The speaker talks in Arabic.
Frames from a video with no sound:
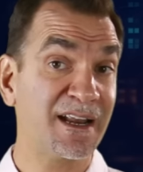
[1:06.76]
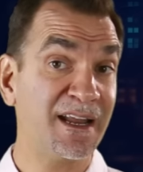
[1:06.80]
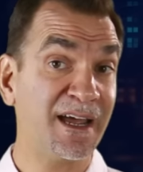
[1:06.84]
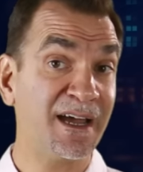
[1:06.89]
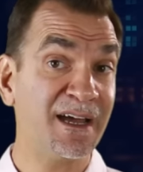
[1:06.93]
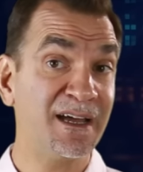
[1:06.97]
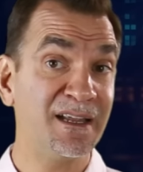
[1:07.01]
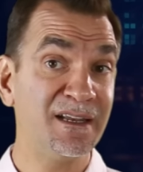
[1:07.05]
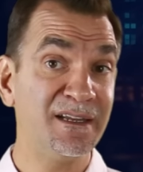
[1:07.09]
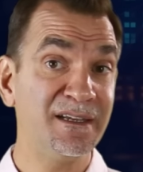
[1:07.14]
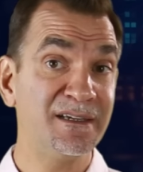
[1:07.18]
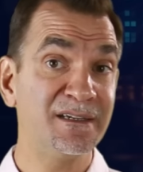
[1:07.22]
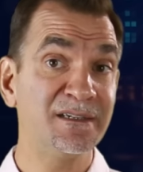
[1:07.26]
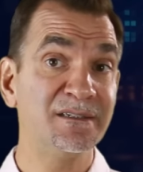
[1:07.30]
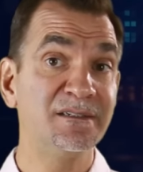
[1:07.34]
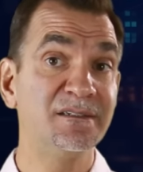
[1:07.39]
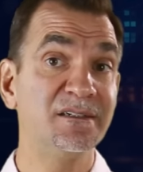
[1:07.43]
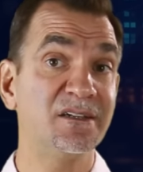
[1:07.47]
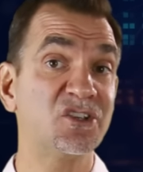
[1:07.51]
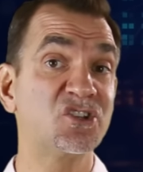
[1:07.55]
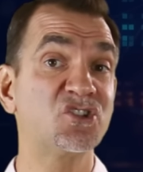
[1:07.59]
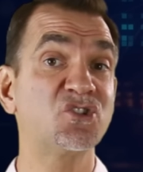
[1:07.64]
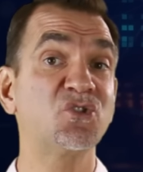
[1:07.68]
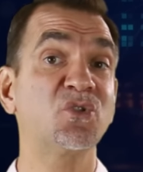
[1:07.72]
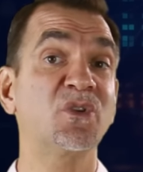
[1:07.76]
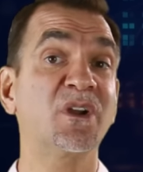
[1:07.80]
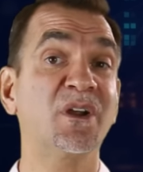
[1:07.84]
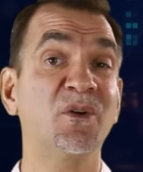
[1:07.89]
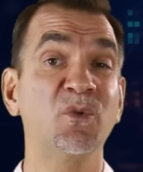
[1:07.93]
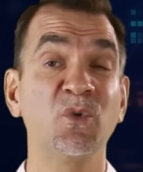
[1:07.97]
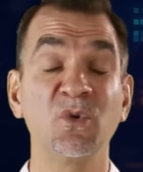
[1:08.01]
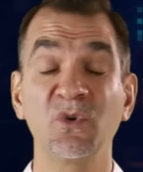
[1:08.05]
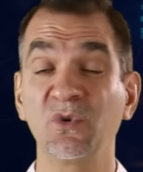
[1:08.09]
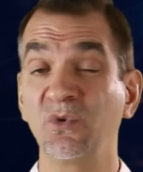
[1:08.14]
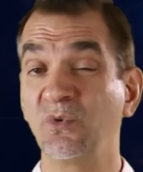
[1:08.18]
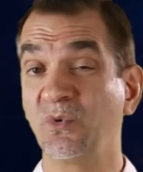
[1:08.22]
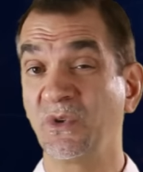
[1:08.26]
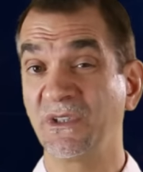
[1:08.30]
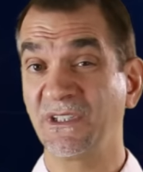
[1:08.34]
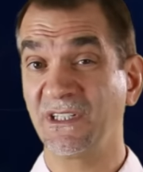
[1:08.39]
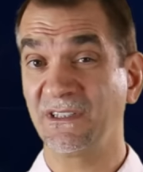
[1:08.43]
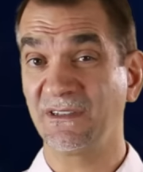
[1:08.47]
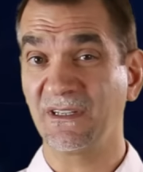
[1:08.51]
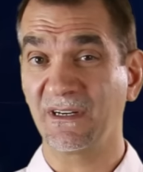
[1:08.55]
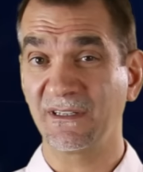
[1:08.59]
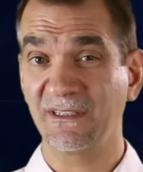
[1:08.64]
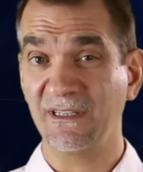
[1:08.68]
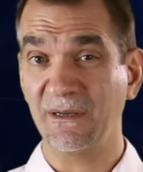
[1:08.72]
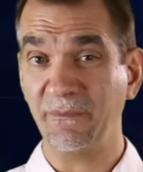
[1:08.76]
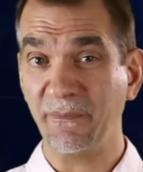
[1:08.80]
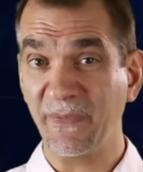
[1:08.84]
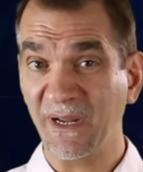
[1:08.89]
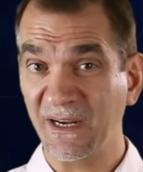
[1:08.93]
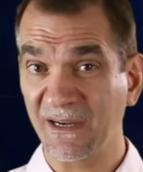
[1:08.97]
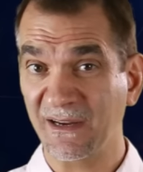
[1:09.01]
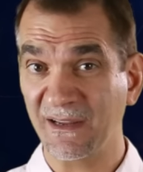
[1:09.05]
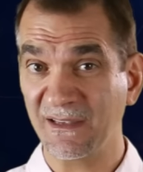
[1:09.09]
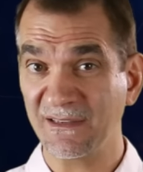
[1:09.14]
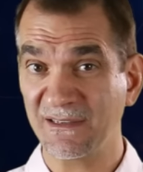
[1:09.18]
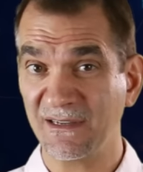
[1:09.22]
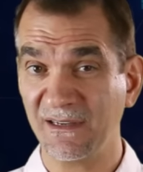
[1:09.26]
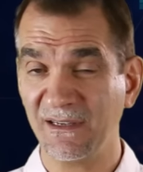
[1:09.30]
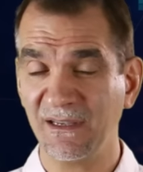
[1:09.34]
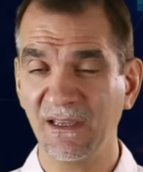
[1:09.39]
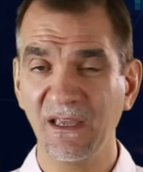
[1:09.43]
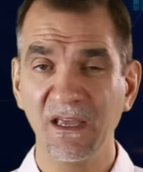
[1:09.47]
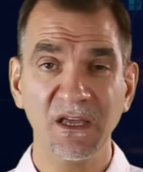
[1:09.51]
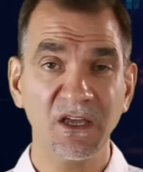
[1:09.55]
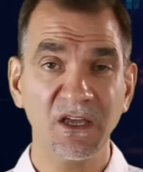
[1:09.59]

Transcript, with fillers: العاليه، السرعه وقوه الطرد المركزي،